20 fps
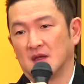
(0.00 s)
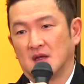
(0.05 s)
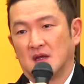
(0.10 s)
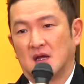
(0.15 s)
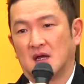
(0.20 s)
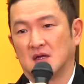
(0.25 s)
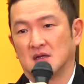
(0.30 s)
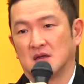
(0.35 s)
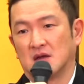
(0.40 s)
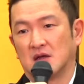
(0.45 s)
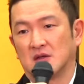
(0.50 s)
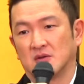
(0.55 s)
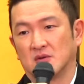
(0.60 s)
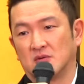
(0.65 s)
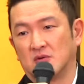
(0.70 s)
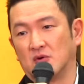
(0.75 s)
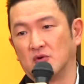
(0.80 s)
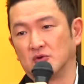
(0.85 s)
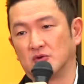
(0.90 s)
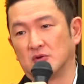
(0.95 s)
はあの
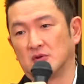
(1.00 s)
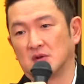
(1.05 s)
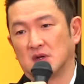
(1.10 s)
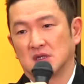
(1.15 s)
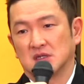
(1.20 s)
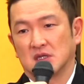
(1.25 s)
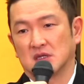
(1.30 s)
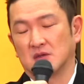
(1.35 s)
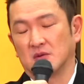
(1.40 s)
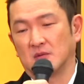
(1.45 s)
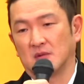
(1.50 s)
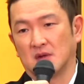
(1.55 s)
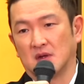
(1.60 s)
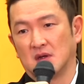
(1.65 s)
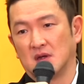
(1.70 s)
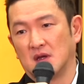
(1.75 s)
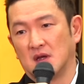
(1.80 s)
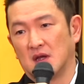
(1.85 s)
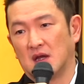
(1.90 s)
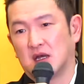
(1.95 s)
報道の方とも
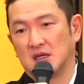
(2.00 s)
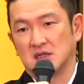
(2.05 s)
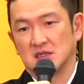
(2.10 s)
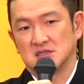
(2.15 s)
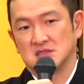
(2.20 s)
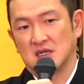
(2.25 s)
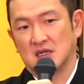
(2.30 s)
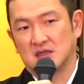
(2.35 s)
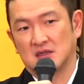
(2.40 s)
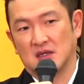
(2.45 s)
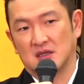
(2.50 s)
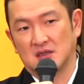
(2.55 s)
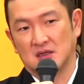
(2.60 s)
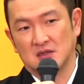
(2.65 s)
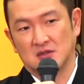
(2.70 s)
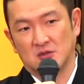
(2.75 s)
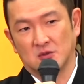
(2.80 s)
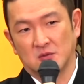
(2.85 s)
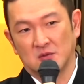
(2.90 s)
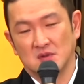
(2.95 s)
話し合いたいな
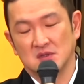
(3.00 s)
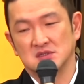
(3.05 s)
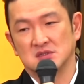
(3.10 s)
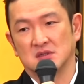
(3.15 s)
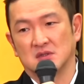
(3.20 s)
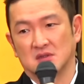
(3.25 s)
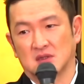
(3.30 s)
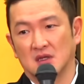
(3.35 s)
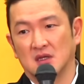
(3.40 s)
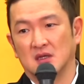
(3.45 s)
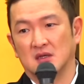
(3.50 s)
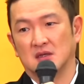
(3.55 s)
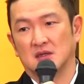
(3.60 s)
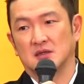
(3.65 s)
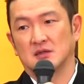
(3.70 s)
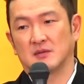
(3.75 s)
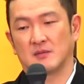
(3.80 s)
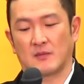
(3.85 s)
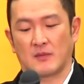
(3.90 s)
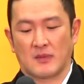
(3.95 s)
と思いますよね
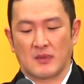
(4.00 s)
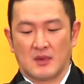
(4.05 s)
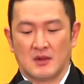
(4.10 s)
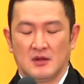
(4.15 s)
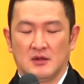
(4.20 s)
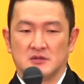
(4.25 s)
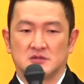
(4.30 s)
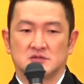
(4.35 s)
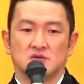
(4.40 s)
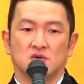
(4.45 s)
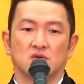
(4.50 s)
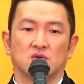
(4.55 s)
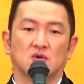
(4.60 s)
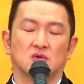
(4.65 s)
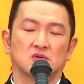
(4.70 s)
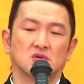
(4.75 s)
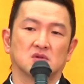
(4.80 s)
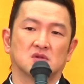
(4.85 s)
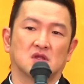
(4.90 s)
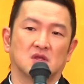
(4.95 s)
そういうこ
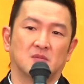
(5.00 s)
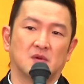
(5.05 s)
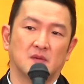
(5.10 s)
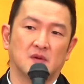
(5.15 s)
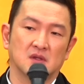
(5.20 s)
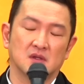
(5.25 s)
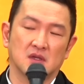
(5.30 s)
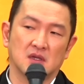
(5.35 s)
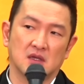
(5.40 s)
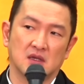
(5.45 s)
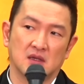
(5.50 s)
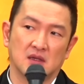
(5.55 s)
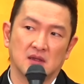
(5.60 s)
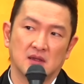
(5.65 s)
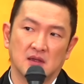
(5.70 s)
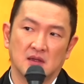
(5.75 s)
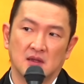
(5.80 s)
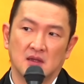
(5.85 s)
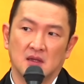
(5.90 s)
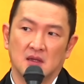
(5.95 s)
とって今まで
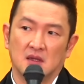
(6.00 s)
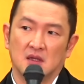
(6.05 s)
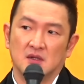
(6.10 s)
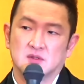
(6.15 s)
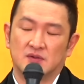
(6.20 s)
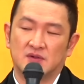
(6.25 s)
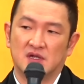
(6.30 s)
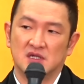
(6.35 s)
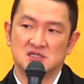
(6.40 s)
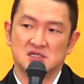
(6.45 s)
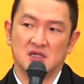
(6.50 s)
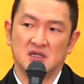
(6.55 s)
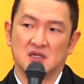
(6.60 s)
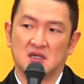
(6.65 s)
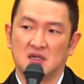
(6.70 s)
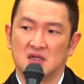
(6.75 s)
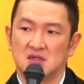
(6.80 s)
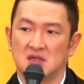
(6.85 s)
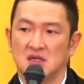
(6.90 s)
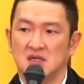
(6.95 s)
触れちゃい
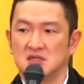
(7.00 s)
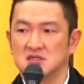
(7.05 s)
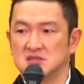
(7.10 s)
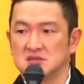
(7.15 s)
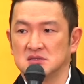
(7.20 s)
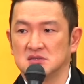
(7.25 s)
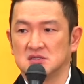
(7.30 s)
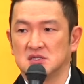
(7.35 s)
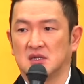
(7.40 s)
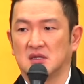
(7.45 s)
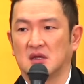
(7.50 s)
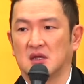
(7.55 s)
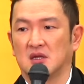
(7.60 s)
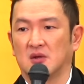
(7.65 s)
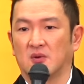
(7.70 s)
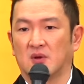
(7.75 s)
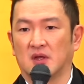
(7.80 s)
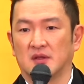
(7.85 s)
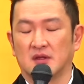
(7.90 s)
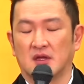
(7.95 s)
けないんじゃない
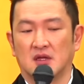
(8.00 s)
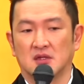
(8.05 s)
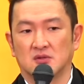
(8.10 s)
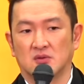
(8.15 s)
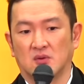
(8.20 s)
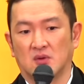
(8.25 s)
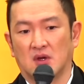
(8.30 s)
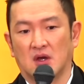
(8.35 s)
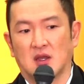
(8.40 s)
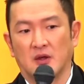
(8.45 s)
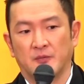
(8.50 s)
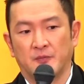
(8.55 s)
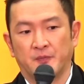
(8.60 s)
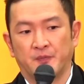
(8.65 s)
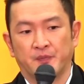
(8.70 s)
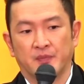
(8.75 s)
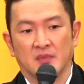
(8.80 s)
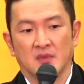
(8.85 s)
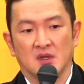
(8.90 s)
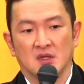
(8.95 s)
のかなとか
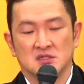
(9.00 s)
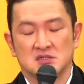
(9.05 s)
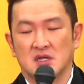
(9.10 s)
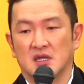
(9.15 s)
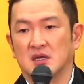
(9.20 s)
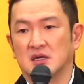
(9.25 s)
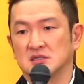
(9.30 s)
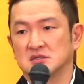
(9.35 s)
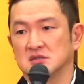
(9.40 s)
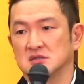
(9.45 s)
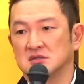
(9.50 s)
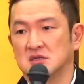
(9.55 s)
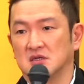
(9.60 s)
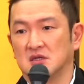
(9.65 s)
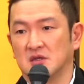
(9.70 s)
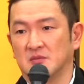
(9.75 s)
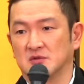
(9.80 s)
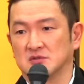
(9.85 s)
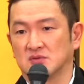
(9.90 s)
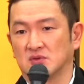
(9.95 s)
生活して
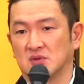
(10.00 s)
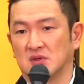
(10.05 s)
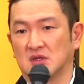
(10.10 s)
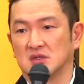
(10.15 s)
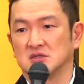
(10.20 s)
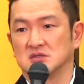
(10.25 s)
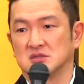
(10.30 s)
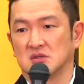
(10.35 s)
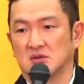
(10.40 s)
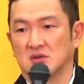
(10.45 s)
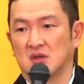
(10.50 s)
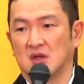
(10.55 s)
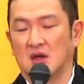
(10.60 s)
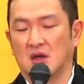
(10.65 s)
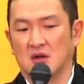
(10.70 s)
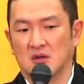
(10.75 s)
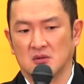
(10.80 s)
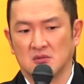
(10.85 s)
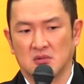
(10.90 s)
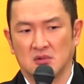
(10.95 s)
てもそうなんですよね
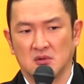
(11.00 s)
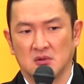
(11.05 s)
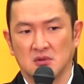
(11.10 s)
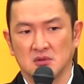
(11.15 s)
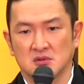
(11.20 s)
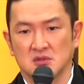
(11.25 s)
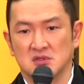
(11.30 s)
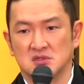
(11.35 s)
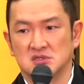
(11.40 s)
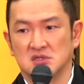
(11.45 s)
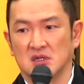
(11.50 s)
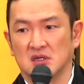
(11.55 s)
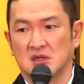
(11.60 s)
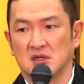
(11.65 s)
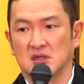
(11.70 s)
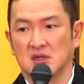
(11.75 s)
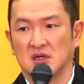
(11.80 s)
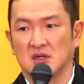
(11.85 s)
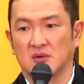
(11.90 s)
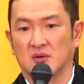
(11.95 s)
あこのこと言っちゃいけ
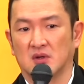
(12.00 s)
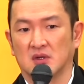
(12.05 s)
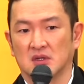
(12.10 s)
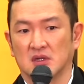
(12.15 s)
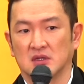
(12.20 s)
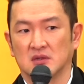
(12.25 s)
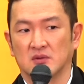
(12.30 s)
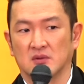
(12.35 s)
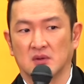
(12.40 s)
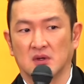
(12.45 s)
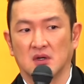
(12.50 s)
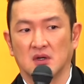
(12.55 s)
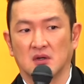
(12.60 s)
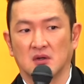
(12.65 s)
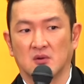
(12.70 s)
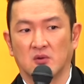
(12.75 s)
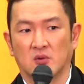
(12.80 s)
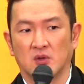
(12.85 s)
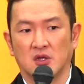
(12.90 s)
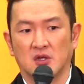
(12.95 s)
ないのかなとか
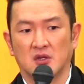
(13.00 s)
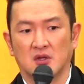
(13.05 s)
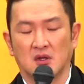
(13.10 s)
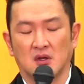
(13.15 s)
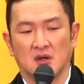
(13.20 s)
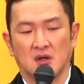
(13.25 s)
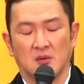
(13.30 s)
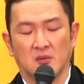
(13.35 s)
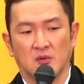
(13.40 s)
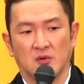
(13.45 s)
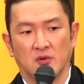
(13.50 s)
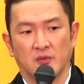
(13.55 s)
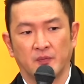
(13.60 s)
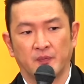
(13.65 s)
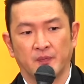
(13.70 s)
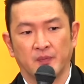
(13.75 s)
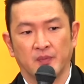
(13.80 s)
この間なんかも